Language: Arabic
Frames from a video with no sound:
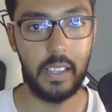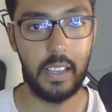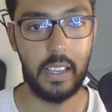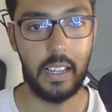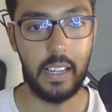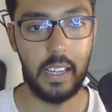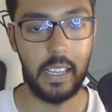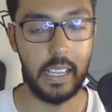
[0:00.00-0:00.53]

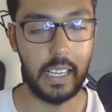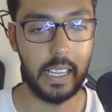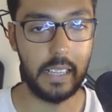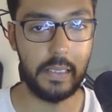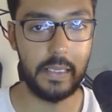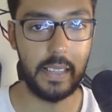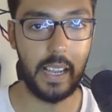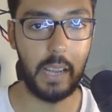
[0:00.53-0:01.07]
اللي هي كانت
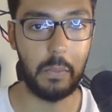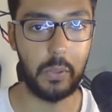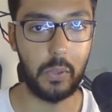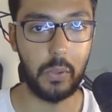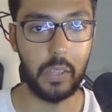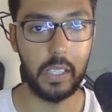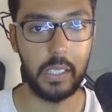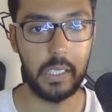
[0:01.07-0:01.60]
صاحبته
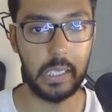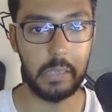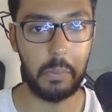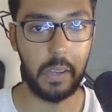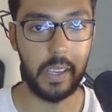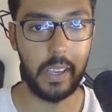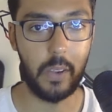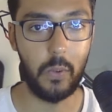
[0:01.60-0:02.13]
كانت
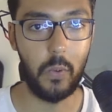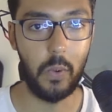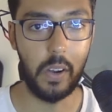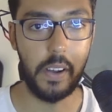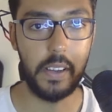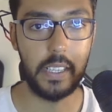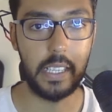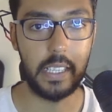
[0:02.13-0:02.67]
كتبغيه هو
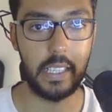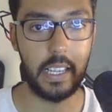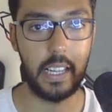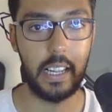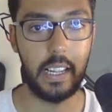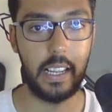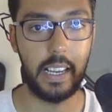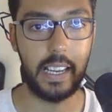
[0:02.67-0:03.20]
يعني على
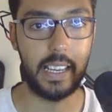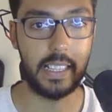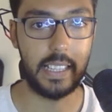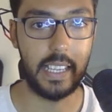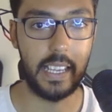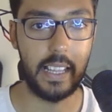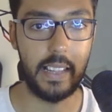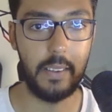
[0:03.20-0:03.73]
الاخ
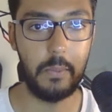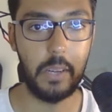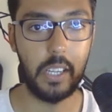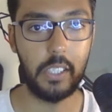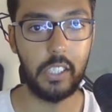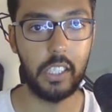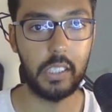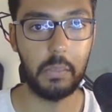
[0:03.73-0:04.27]
ديالي وما
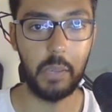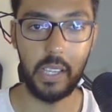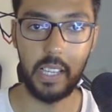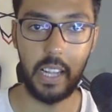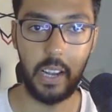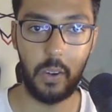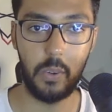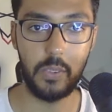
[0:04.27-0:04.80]
كانتش كتبغي
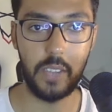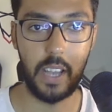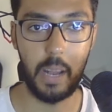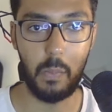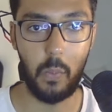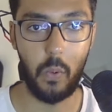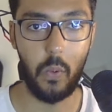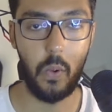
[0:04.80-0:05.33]
لاخو
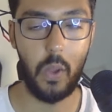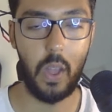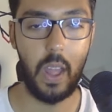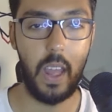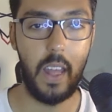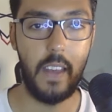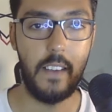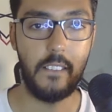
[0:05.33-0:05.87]
صاحبو
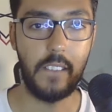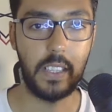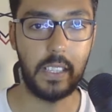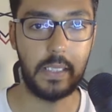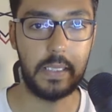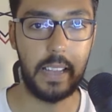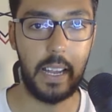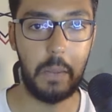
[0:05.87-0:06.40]
هذاك
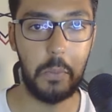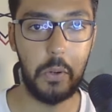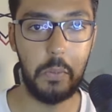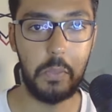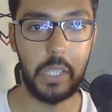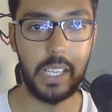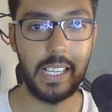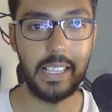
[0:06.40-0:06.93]
صاحبو
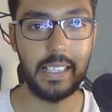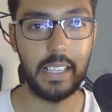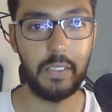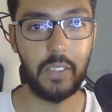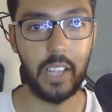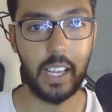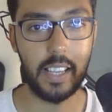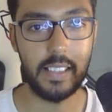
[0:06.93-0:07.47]
مشى كيصيفط
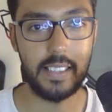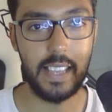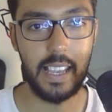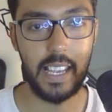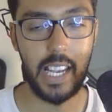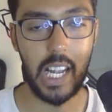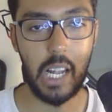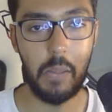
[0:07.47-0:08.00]

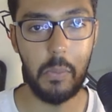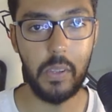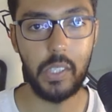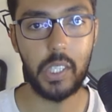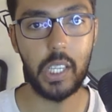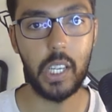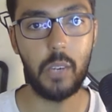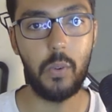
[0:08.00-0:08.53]
رسائل للبنت
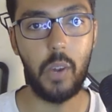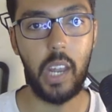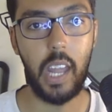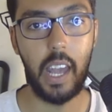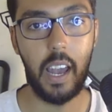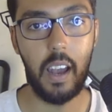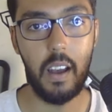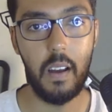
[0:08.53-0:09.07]
كيقول
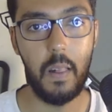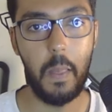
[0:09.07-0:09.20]
لها